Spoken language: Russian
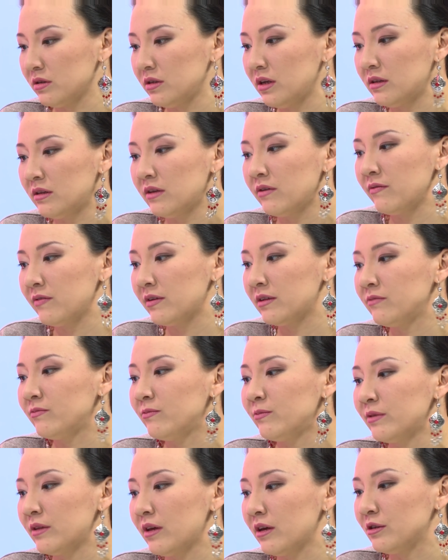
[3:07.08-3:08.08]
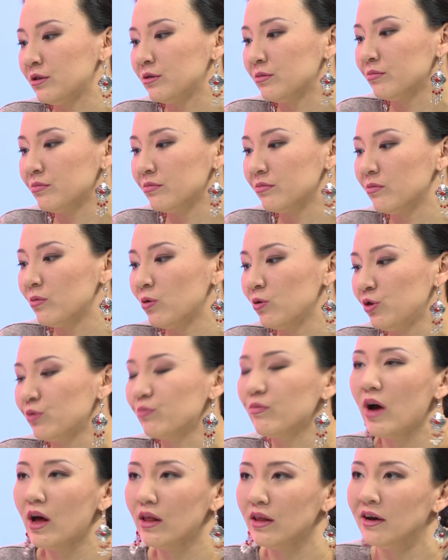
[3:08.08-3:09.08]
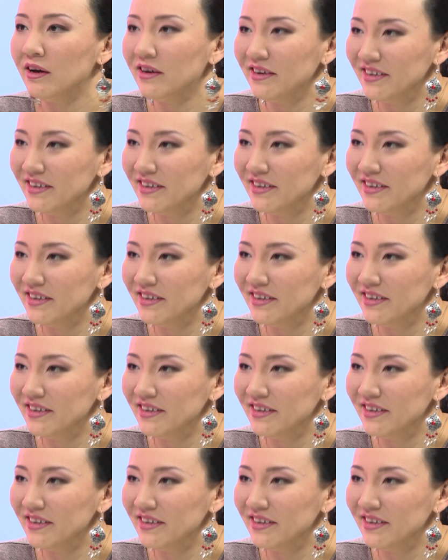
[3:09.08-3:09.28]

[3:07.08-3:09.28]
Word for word: дел, видать, очень мало